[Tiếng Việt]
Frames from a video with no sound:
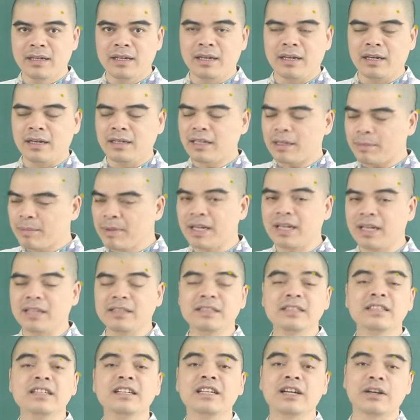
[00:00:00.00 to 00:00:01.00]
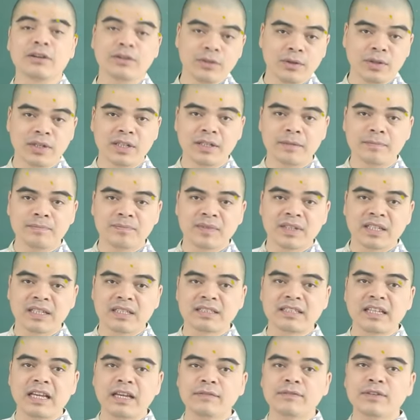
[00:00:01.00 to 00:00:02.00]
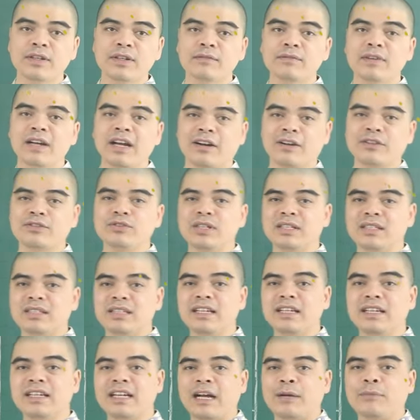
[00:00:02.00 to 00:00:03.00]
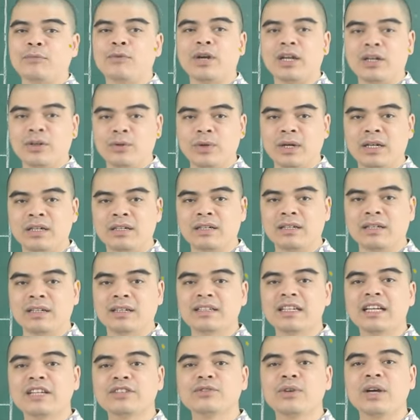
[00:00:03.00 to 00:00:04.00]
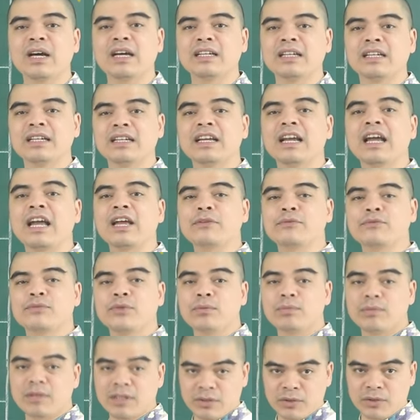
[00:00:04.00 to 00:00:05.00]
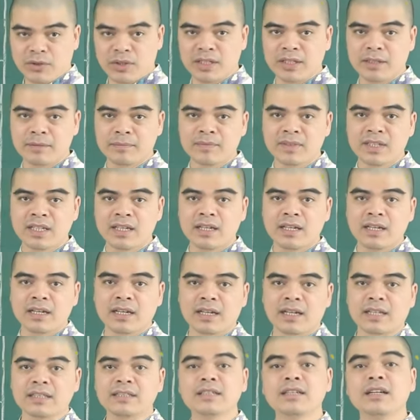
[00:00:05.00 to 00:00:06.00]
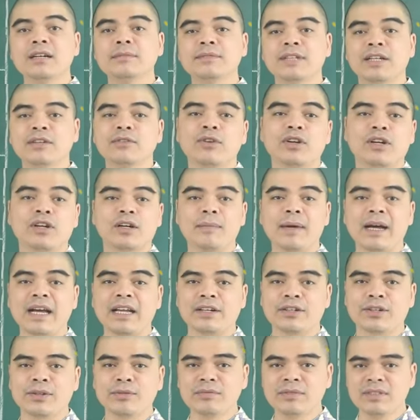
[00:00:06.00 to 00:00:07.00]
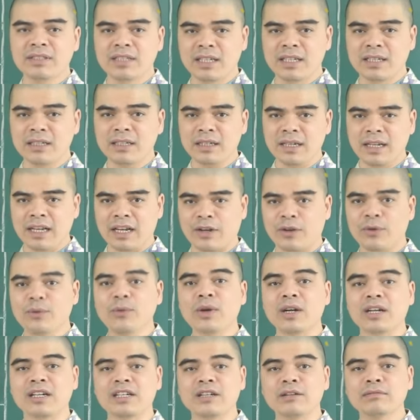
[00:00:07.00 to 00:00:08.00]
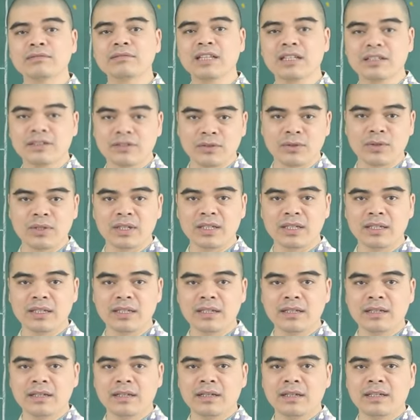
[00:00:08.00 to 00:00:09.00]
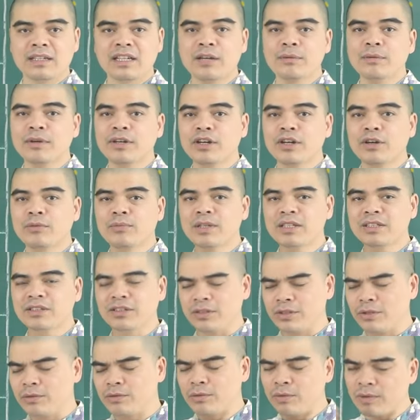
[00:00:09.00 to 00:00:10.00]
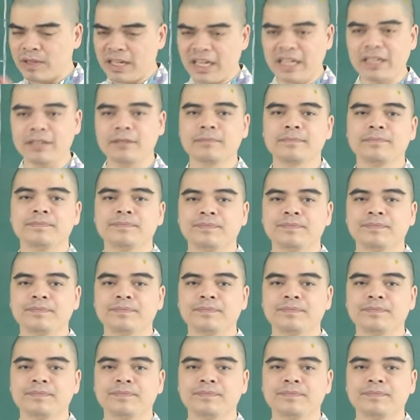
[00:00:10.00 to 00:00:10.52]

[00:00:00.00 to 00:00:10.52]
À, đặc biệt là những người đã có đôi ấy, dễ vướng vào cái chuyện tình cảm ngoài luồng, đe dọa đến cái hạnh phúc lứa đôi. Cái sức hấp dẫn của các bạn cũng chính là cái nguồn gốc rắc rối nếu mà không biết sử dụng đúng cách.